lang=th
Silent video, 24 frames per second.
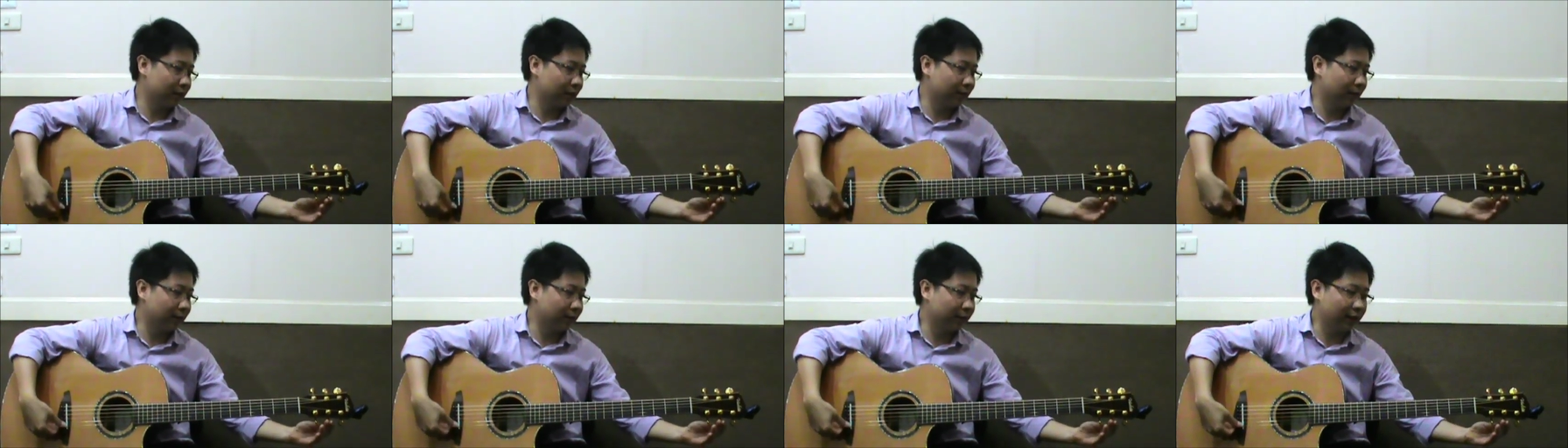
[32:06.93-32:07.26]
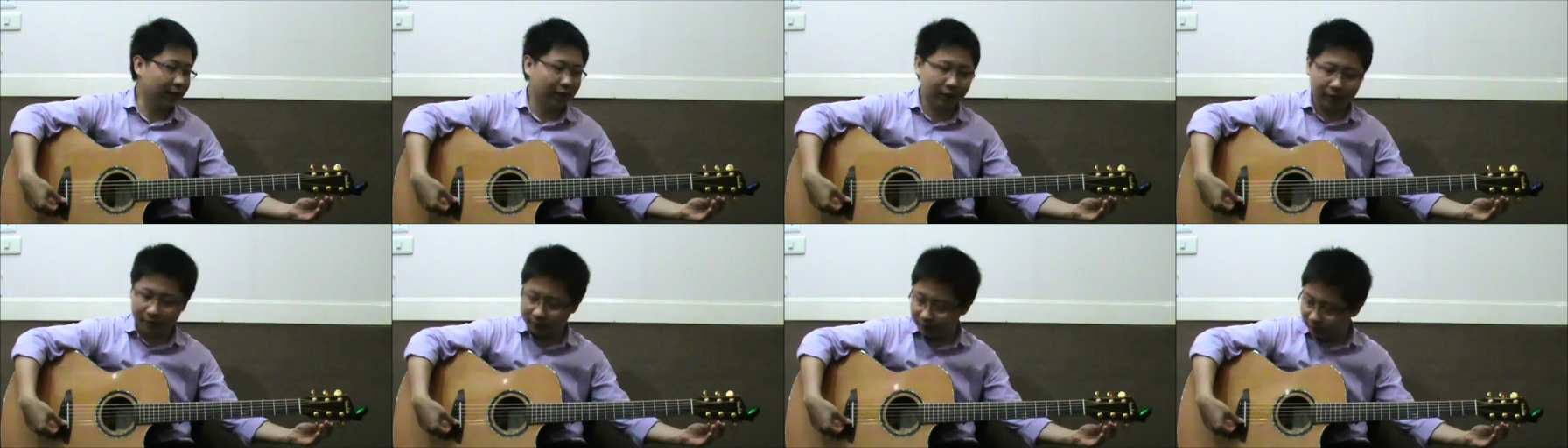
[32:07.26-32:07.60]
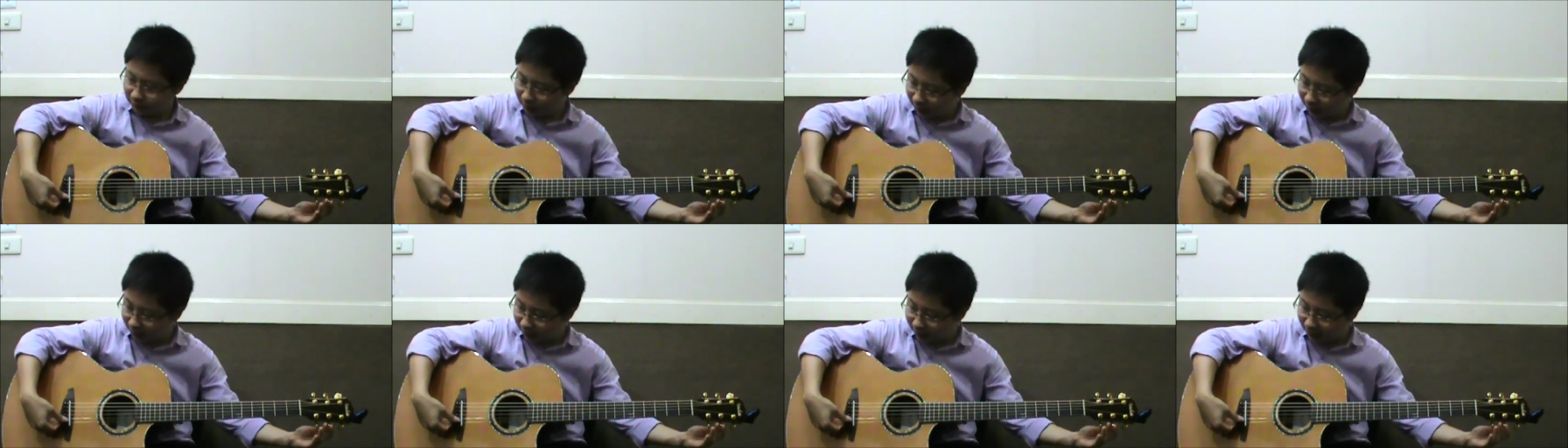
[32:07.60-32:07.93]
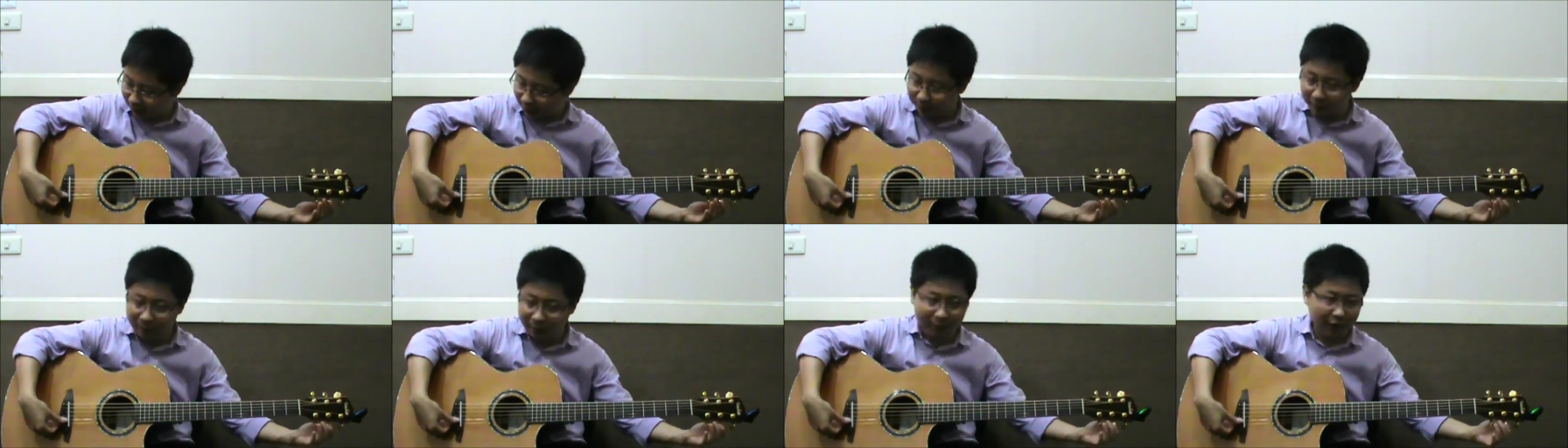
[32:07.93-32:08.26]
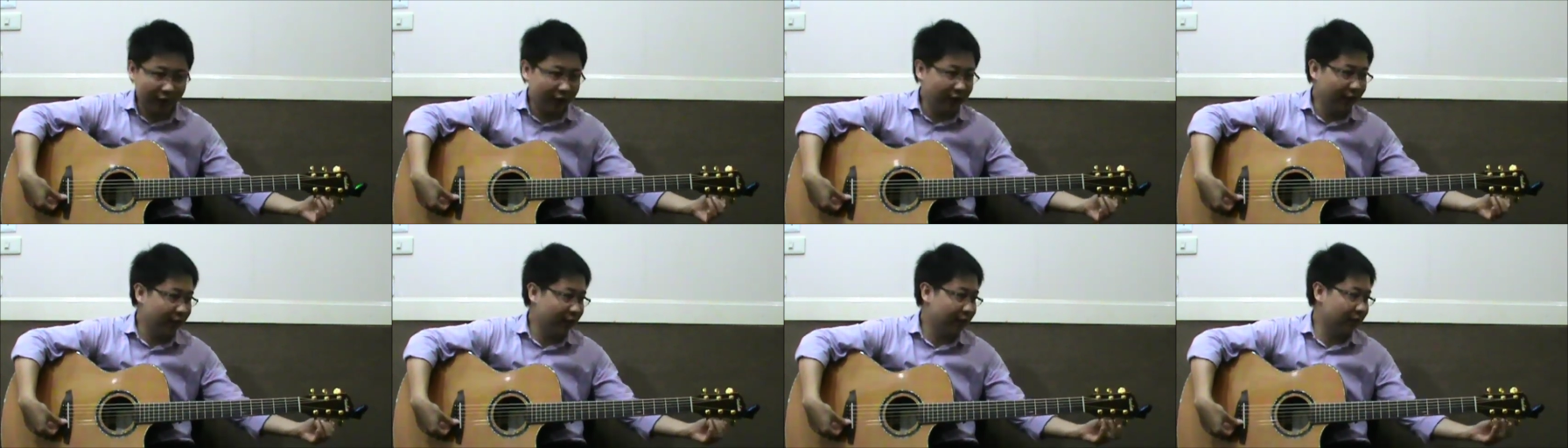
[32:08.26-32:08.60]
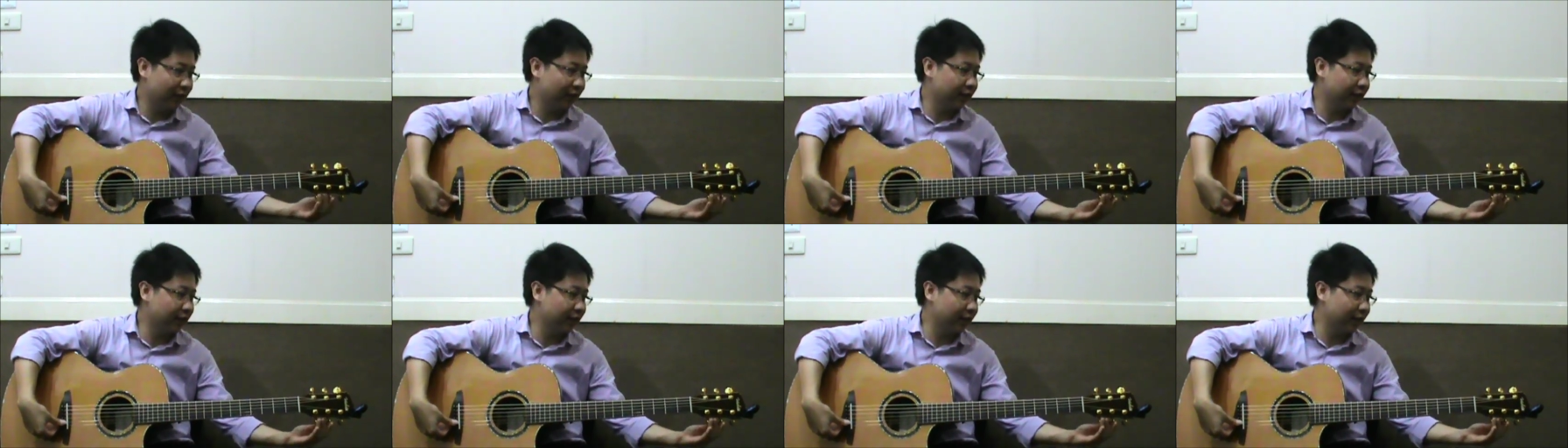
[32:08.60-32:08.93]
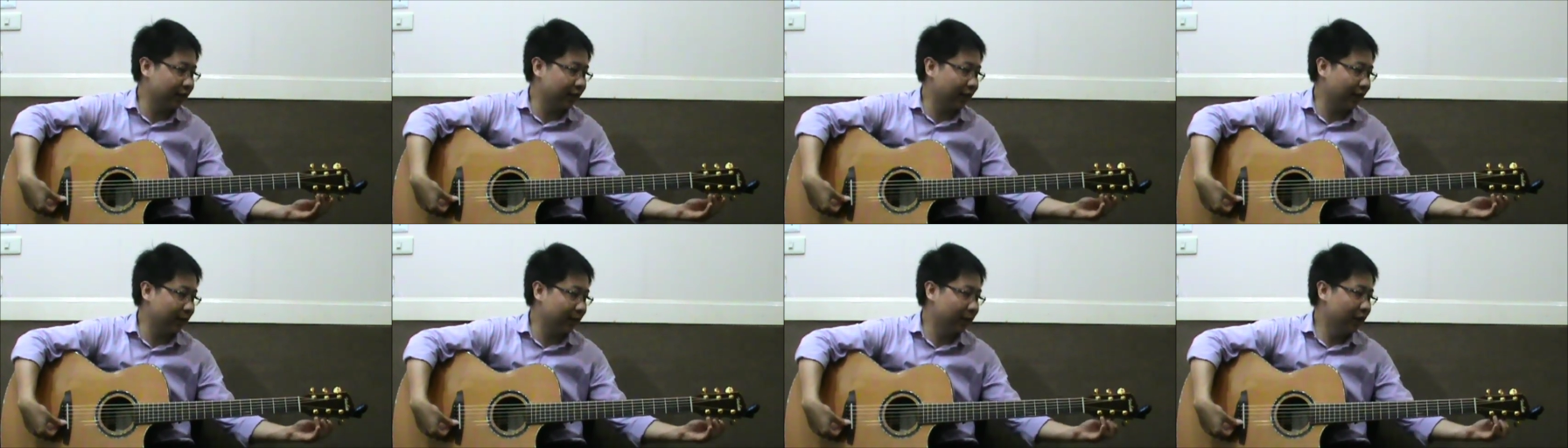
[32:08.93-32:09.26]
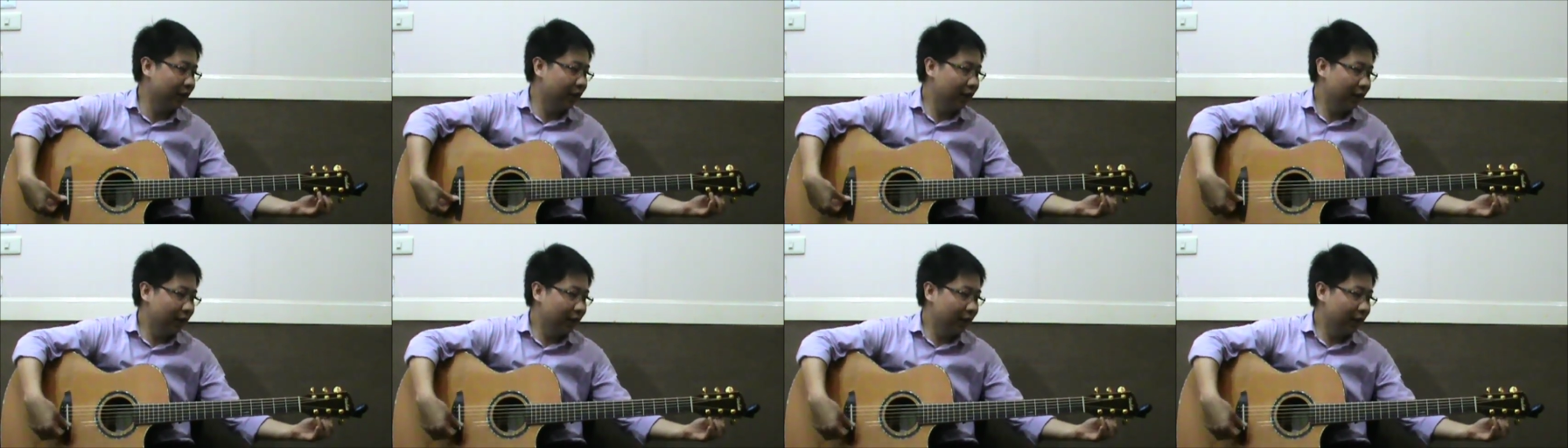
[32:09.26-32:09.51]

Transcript: หรับการตั้งแบบละเอียดจริงๆนะครับ